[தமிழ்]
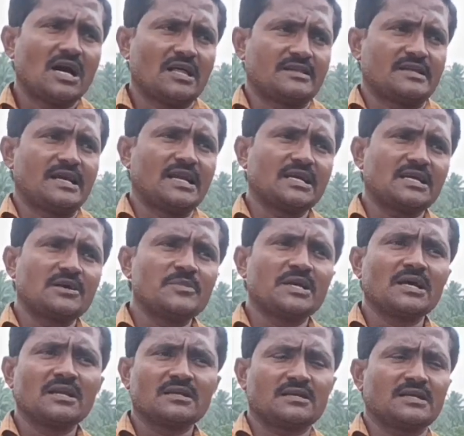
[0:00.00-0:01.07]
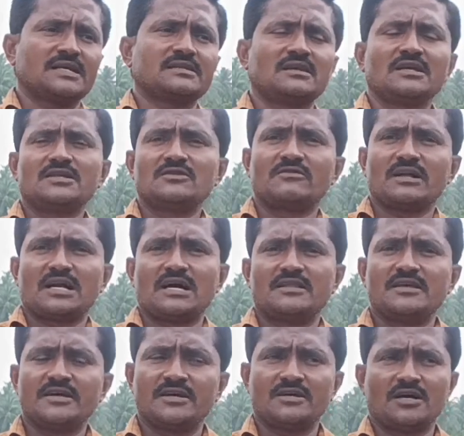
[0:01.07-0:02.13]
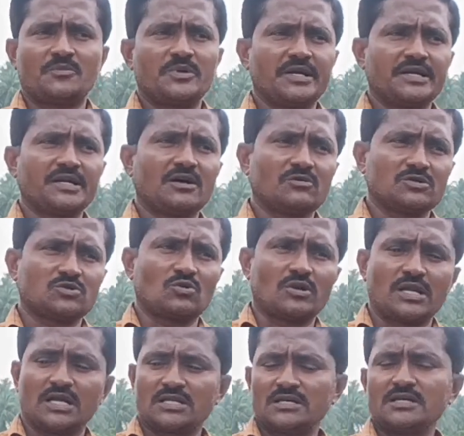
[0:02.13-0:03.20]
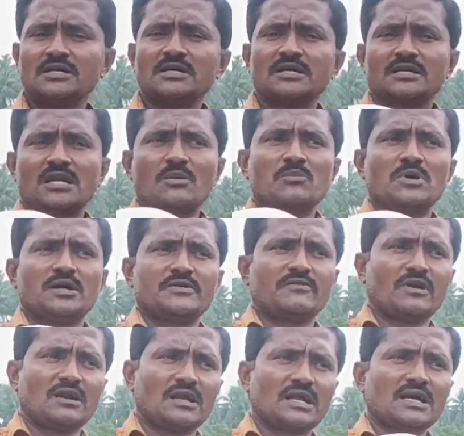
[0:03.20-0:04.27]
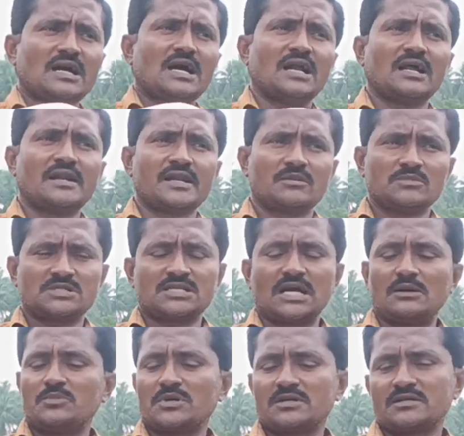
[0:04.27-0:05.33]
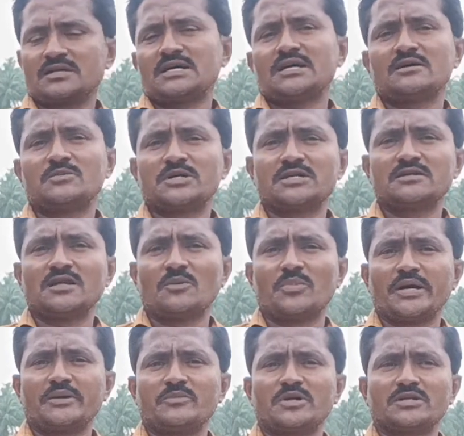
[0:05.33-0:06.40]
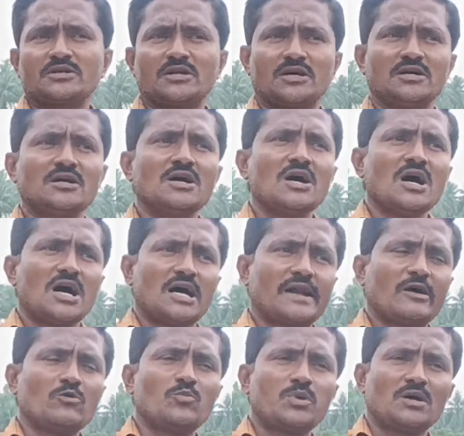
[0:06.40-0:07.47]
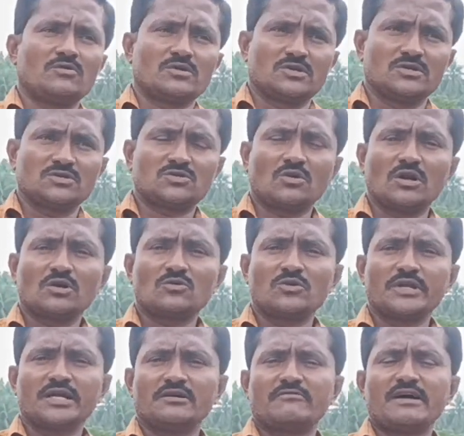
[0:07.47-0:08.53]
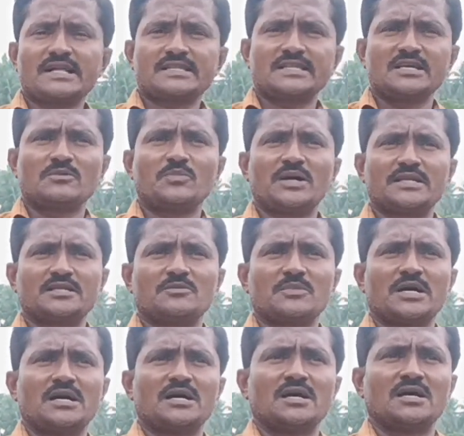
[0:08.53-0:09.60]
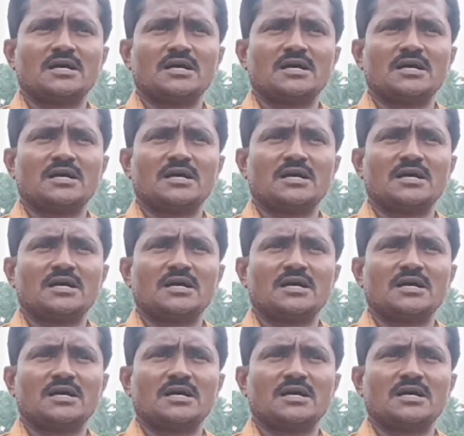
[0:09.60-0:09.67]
அதனால் கெமிக்கல் இருக்கிற இடத்துல இது வராது அப்படின்ட்டு அவர் சொன்னார் நம்ம இவ்வளோ நாளாக காளான் நம்ம சாப்பிட்றதுக்காக மட்டும்தான் பயன்படுத்தினோம் ஆனால் இப்போ அவர் சொல்லக்கூடிய வார்த்தையை பார்த்தோம்னா